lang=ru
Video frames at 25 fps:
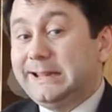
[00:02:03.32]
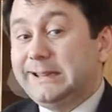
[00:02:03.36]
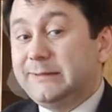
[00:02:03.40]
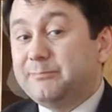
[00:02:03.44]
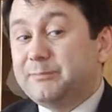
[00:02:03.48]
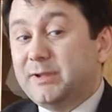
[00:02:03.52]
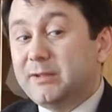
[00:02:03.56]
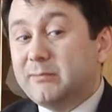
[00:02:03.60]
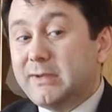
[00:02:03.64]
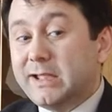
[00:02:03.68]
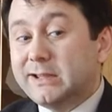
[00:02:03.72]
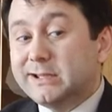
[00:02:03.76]

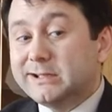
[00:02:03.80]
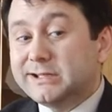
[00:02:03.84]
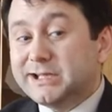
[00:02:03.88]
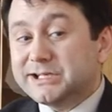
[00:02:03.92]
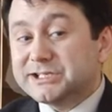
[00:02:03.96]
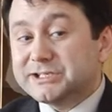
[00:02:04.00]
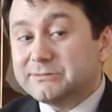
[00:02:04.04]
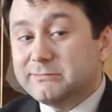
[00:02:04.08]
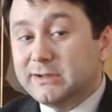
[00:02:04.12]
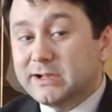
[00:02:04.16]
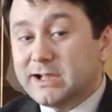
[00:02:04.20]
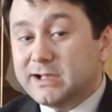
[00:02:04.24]
Понимаете,
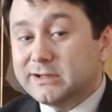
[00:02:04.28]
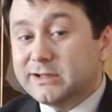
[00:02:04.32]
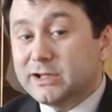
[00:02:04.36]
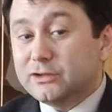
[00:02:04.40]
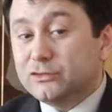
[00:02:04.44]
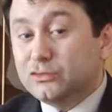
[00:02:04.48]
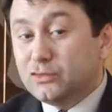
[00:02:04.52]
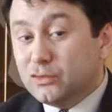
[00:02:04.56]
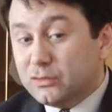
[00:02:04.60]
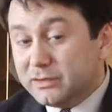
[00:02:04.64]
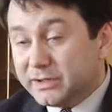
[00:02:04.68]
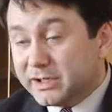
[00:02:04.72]
даже вы когда
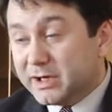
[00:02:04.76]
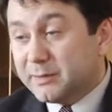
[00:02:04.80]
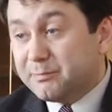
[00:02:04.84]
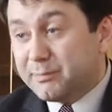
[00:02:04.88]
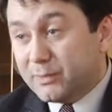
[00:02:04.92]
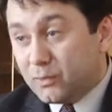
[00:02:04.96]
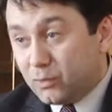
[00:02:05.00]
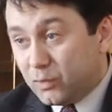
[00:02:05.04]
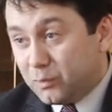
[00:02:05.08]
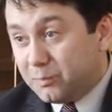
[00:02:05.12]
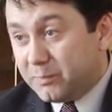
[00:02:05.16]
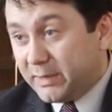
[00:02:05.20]
доллары
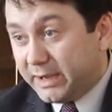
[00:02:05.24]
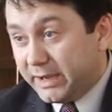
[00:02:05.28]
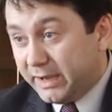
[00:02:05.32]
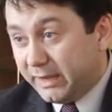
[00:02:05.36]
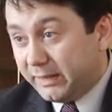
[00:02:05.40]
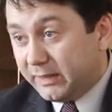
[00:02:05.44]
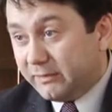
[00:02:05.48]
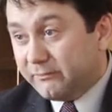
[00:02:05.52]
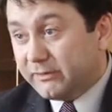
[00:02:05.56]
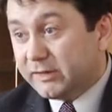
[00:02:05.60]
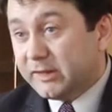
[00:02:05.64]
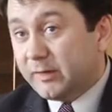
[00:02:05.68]

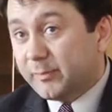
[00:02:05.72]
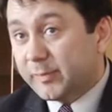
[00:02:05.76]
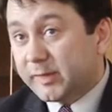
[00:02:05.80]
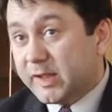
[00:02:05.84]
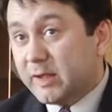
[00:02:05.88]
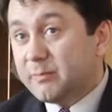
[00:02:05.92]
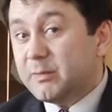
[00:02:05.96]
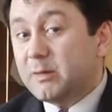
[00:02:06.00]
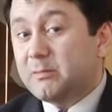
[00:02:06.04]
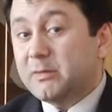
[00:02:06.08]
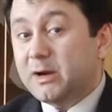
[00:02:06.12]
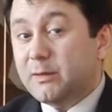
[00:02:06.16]
покупаете, вы тем
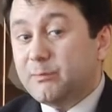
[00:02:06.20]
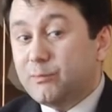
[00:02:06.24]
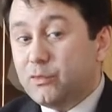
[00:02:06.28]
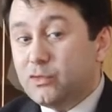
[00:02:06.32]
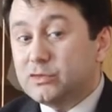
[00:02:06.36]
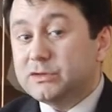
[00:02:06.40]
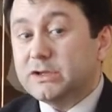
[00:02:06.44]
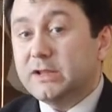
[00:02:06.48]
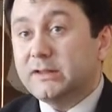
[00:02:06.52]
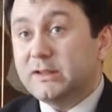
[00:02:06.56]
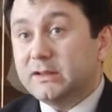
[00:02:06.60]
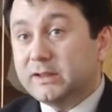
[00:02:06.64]
самым
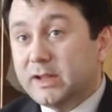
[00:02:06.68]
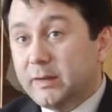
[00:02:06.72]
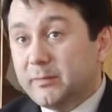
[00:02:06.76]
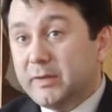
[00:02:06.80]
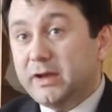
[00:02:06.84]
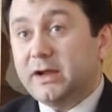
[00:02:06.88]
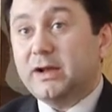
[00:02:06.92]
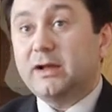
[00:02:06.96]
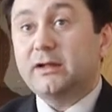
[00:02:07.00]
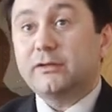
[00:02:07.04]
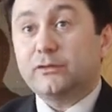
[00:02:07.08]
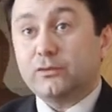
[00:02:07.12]
работаете на
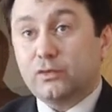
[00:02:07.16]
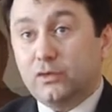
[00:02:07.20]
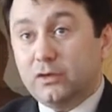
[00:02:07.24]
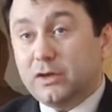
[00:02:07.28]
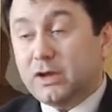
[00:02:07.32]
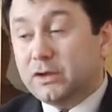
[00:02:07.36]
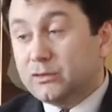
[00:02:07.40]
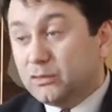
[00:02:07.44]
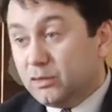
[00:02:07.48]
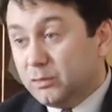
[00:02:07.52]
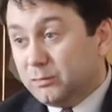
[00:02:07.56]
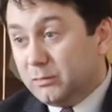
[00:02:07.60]
американскую
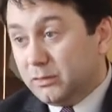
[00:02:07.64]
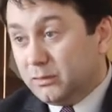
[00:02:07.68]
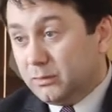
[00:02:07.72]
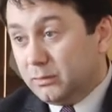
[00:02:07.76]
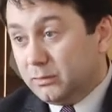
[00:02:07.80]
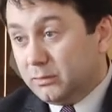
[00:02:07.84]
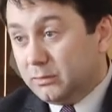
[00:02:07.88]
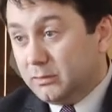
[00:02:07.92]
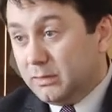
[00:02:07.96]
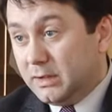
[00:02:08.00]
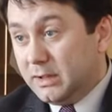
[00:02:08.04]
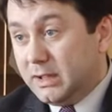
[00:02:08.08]

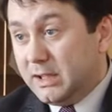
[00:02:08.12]
экономику.